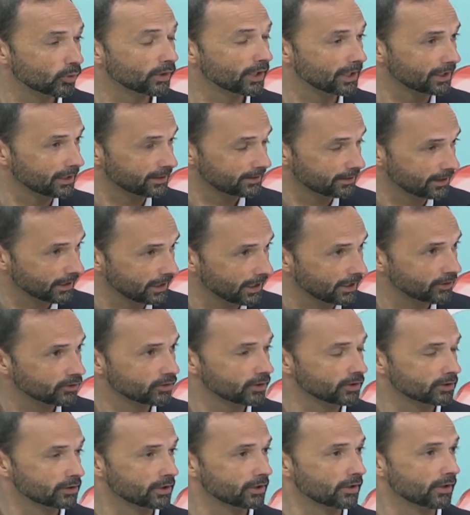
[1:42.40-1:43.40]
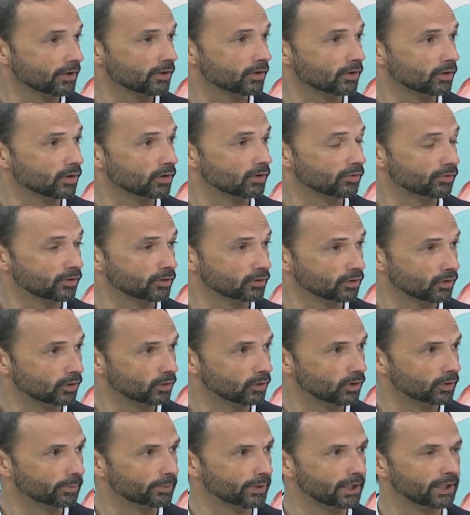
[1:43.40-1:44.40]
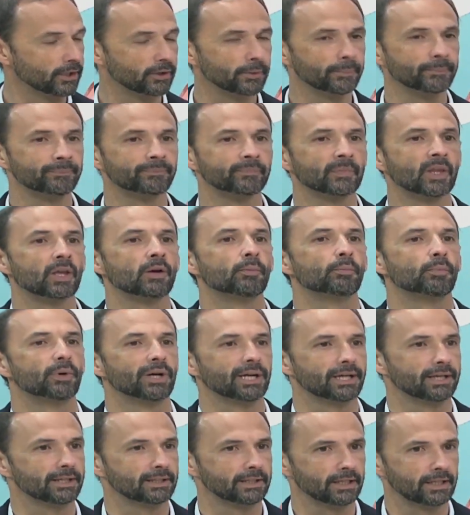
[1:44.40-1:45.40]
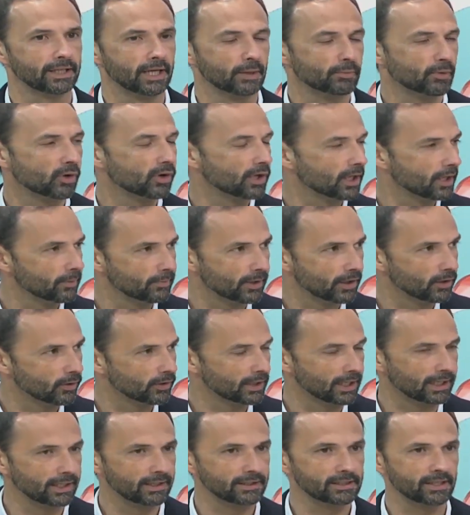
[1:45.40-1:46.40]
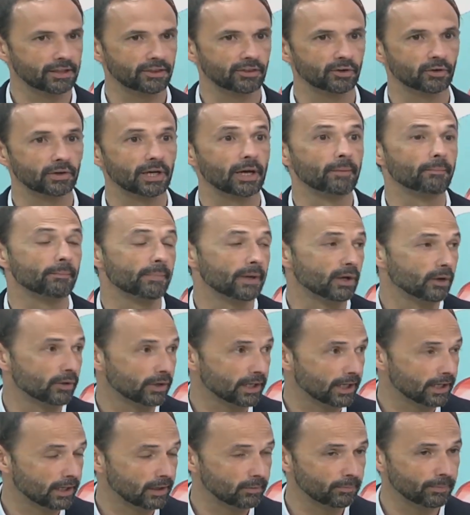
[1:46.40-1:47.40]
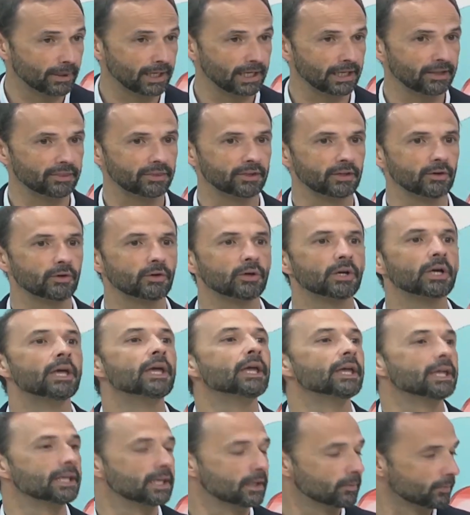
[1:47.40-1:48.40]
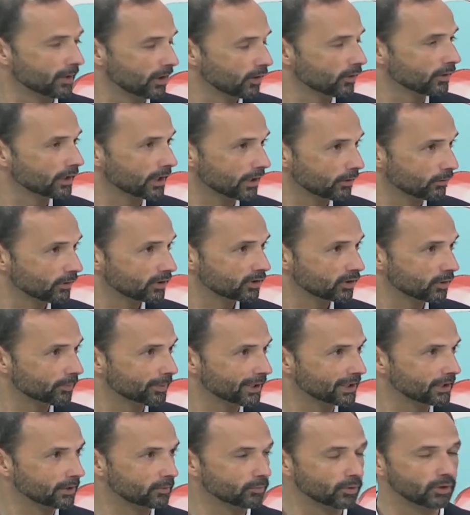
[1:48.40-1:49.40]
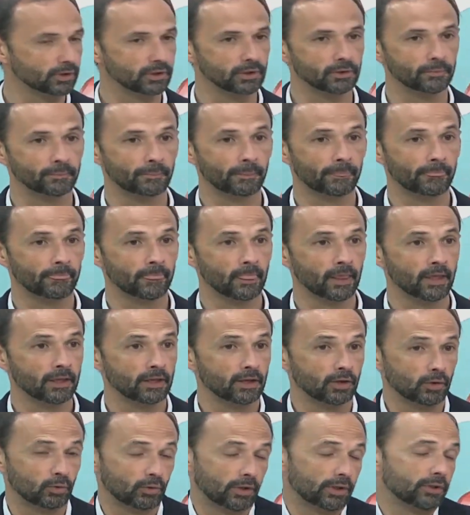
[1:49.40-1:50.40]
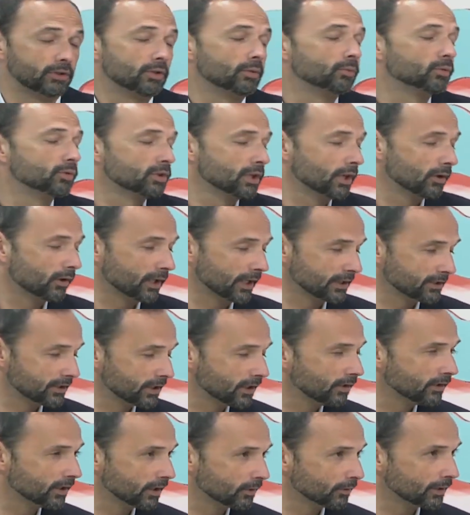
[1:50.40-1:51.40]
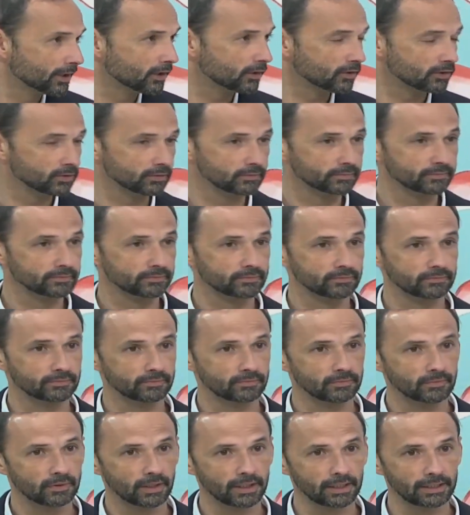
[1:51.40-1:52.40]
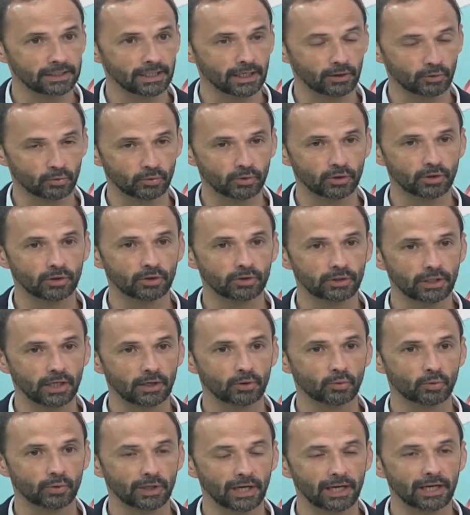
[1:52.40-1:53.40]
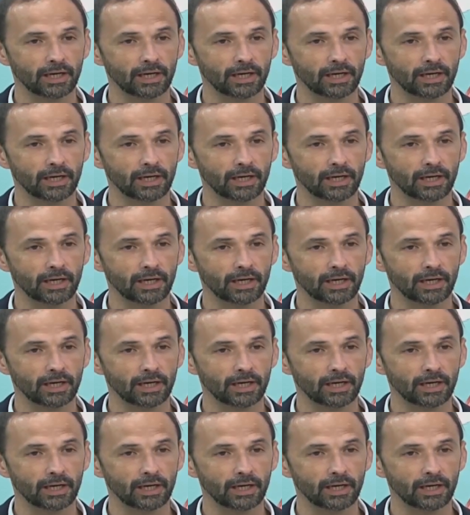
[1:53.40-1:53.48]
en este caso ha sido con los fondos europeos, pues que teníamos que mejorar esa zona, mejorar el palacio y mejorar nuestro patrimonio. Lo he dicho en muchas ocasiones, bueno, mm, y algunos y algunas le